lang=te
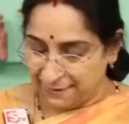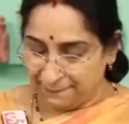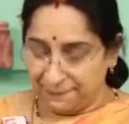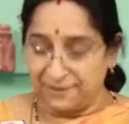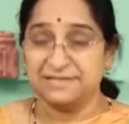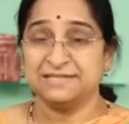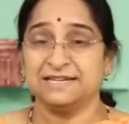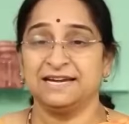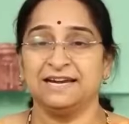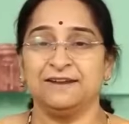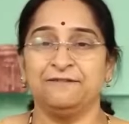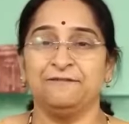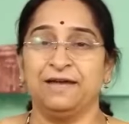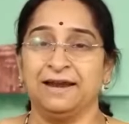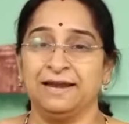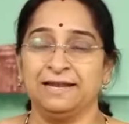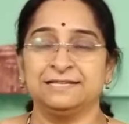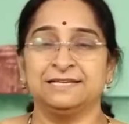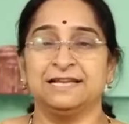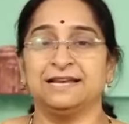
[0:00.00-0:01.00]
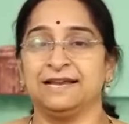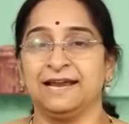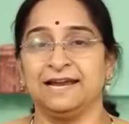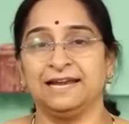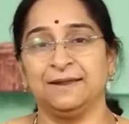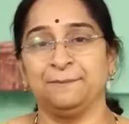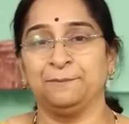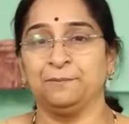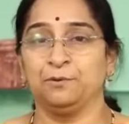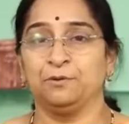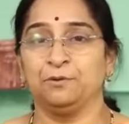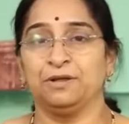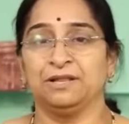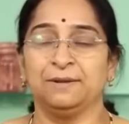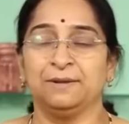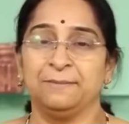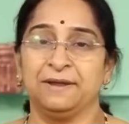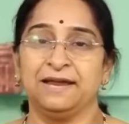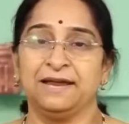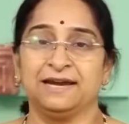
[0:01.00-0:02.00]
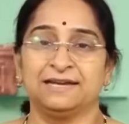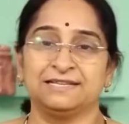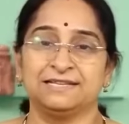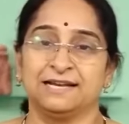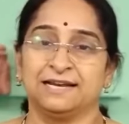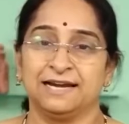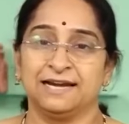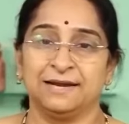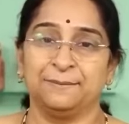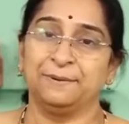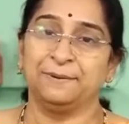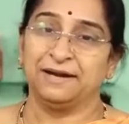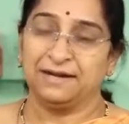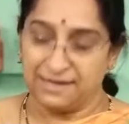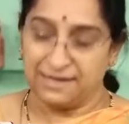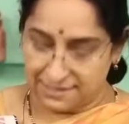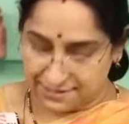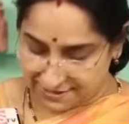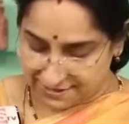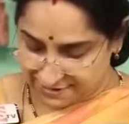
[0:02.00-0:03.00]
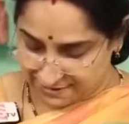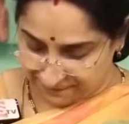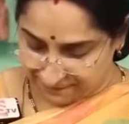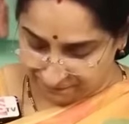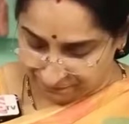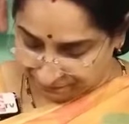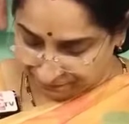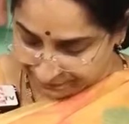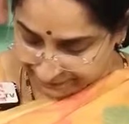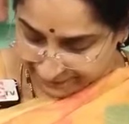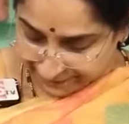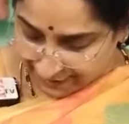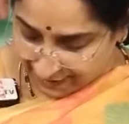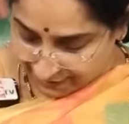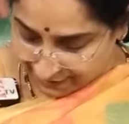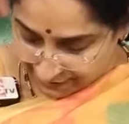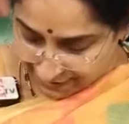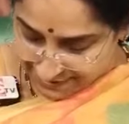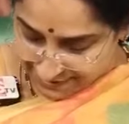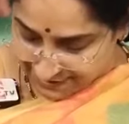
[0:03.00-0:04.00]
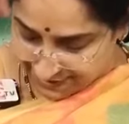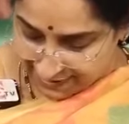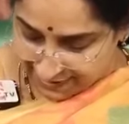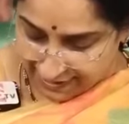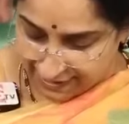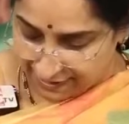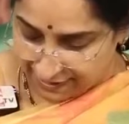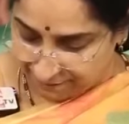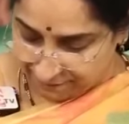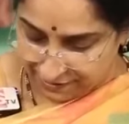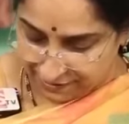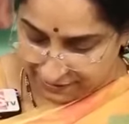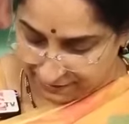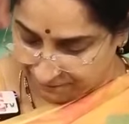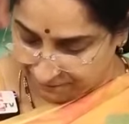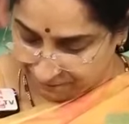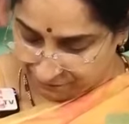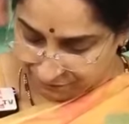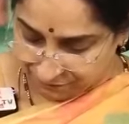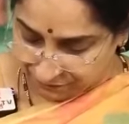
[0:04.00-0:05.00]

ఈ పని చేయండి వెన్న చిలికేటప్పుడు లేదా మీగడ చిలికేటప్పుడు ఎట్లా చేస్తాం అట్లా చేయాలన్నమాట